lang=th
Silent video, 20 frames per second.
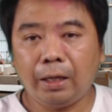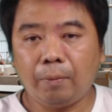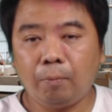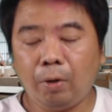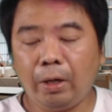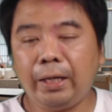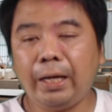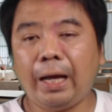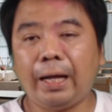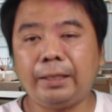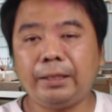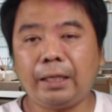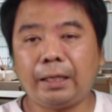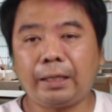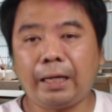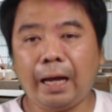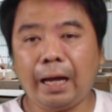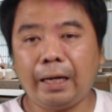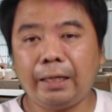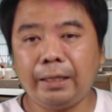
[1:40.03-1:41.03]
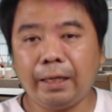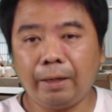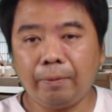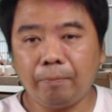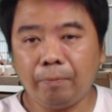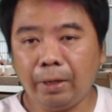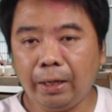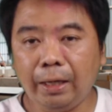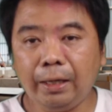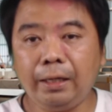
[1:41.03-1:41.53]
บริหารจัดการยัง
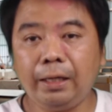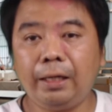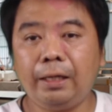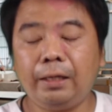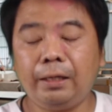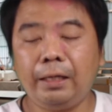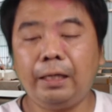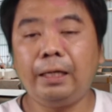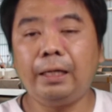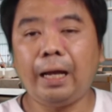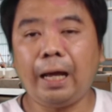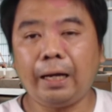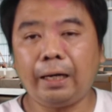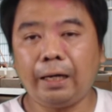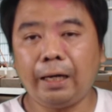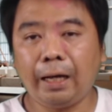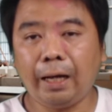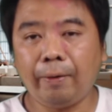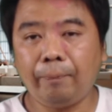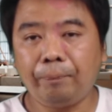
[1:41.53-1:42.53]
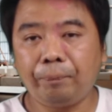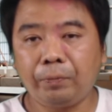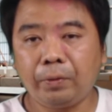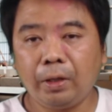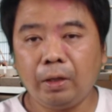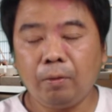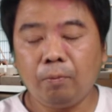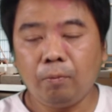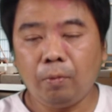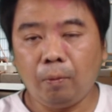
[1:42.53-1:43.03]
ไม่ได้ดีนักนะครับ
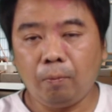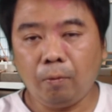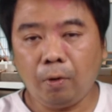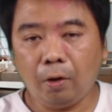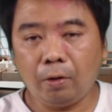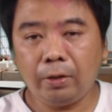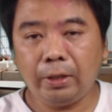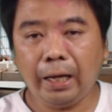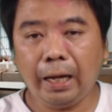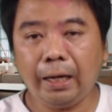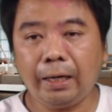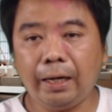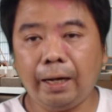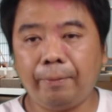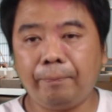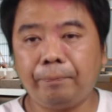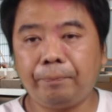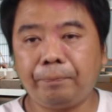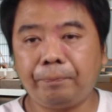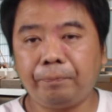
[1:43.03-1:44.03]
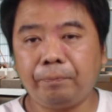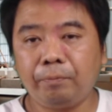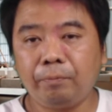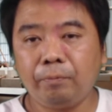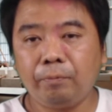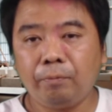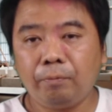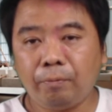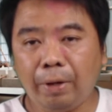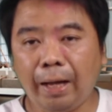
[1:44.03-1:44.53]
ผมขออนุญาต
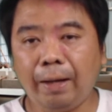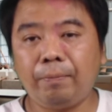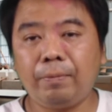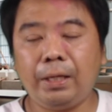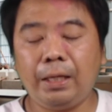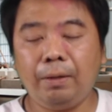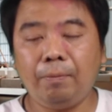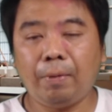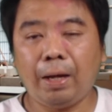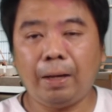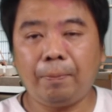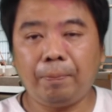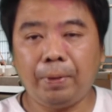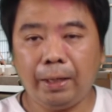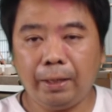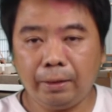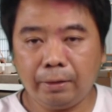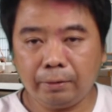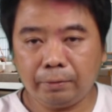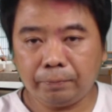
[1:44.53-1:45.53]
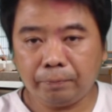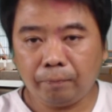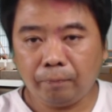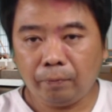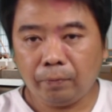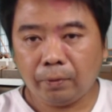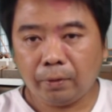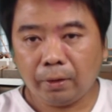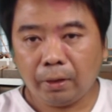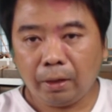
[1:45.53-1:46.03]
นำภาพนี้มาเป็น
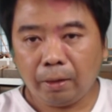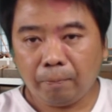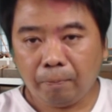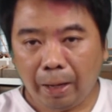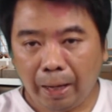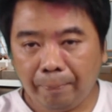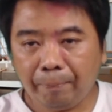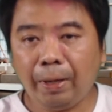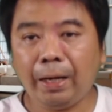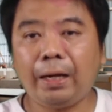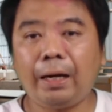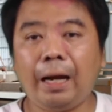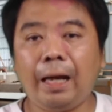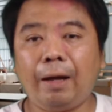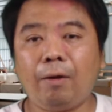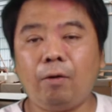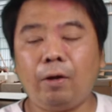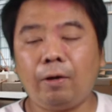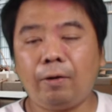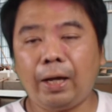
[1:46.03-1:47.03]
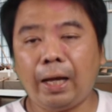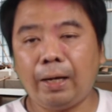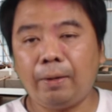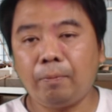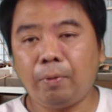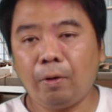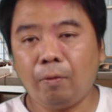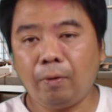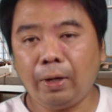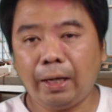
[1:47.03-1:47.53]
ภาพแบ็กกราวด์แล้วกัน
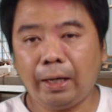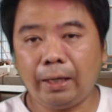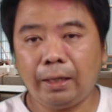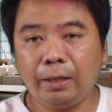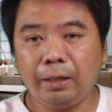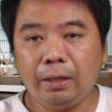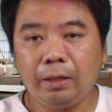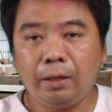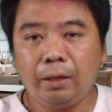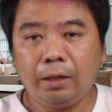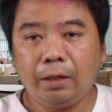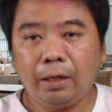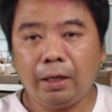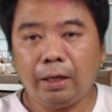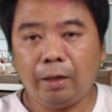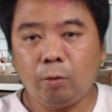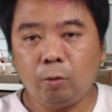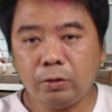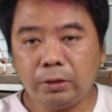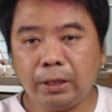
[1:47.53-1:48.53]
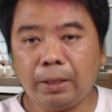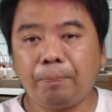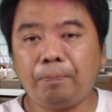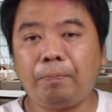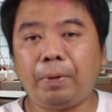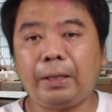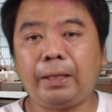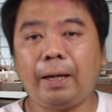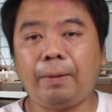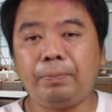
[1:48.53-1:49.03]
เพราะว่ารู้สึก
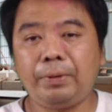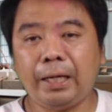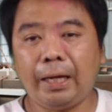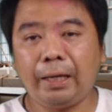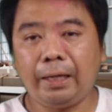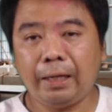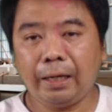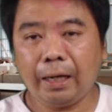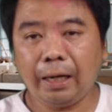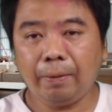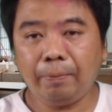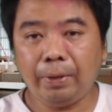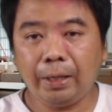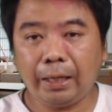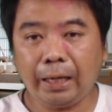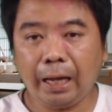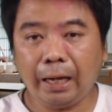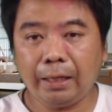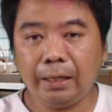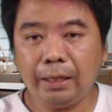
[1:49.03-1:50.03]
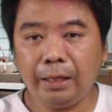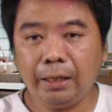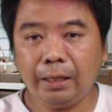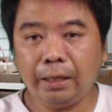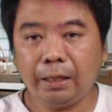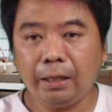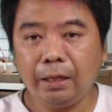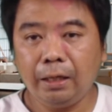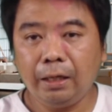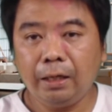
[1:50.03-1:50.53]
ประทับใจนะครับในการที่
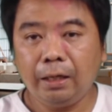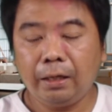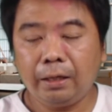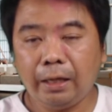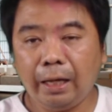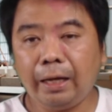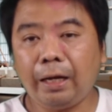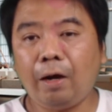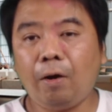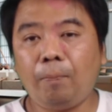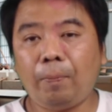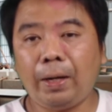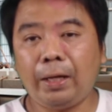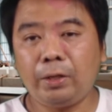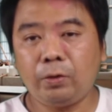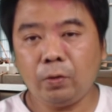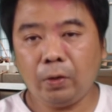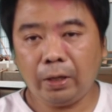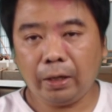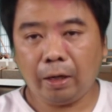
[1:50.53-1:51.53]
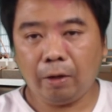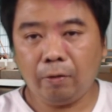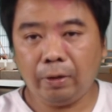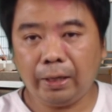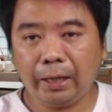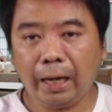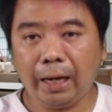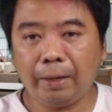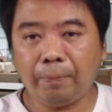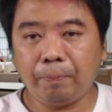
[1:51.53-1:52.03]
ได้เข้าไปช่วยเขาใน
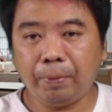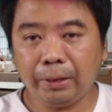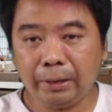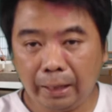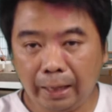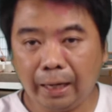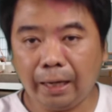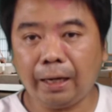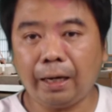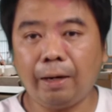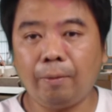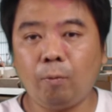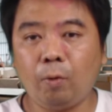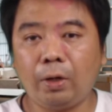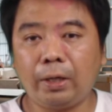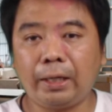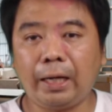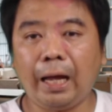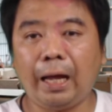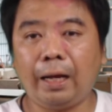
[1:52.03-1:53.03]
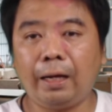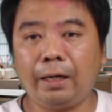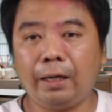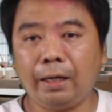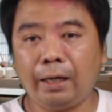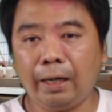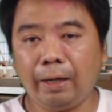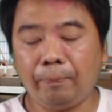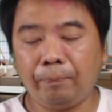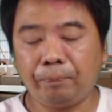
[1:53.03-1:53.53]
การพัฒนากระบวนการ
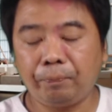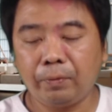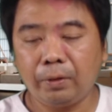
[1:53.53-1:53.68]
นะครับ